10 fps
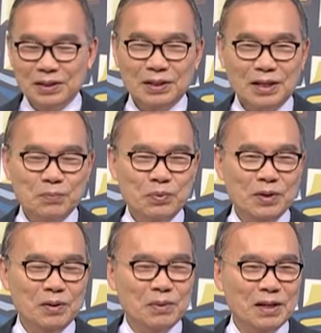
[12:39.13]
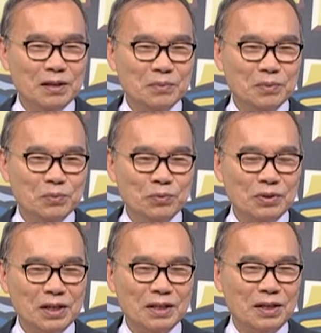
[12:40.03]
나쁘게 말하면
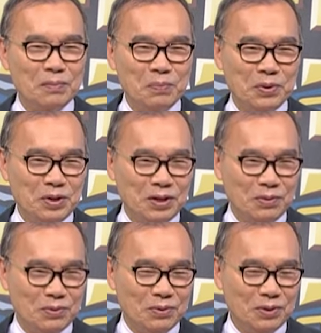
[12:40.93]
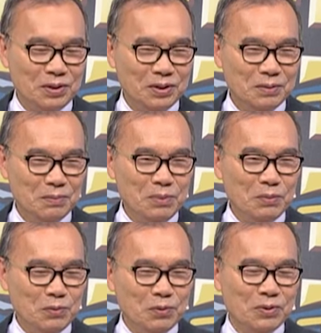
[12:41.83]
무사태평하고
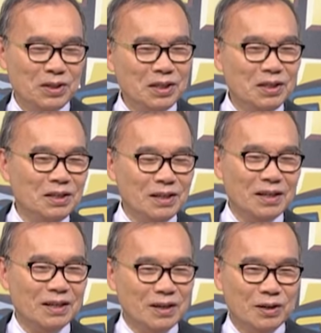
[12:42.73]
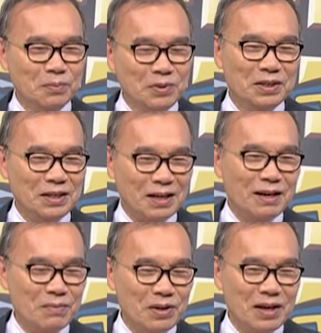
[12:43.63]
맵고 끊는 데가 없는
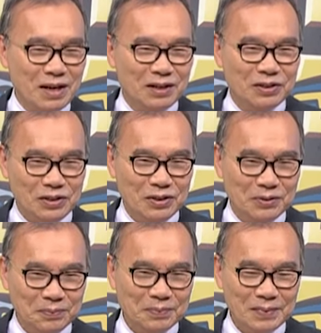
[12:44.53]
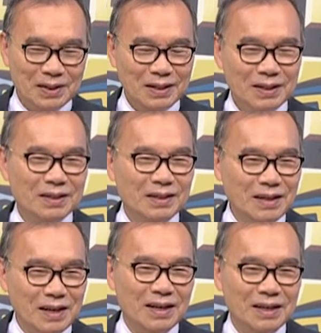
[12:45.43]
사람이라 하겠지요.
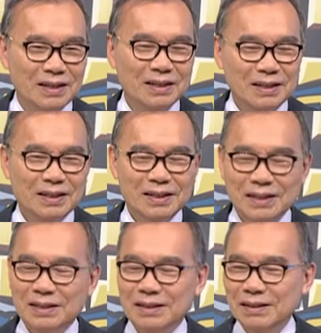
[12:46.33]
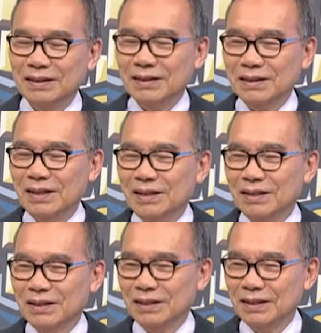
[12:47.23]
그러나 성경에
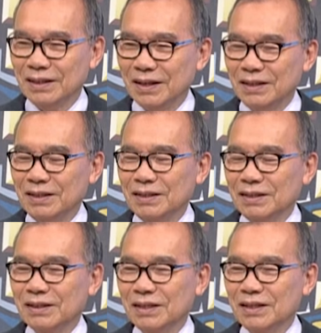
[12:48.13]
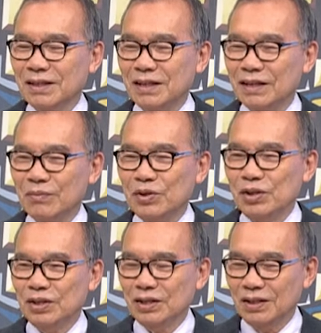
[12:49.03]
여러 가지 형태의 사람이
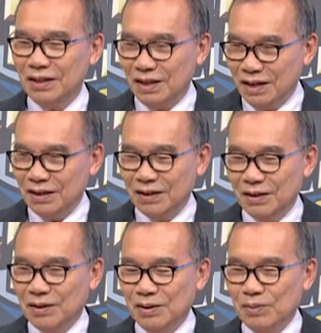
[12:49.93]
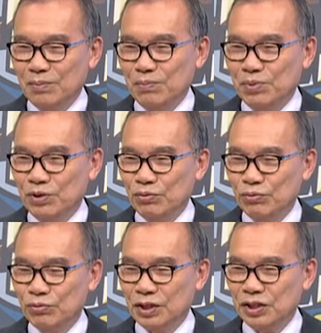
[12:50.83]
있는데
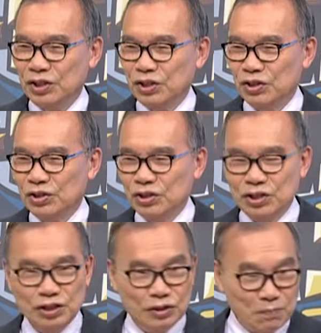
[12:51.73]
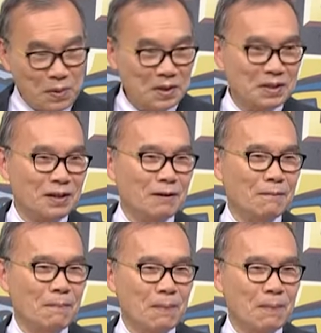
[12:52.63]
베드로같이 성질 급한 사람,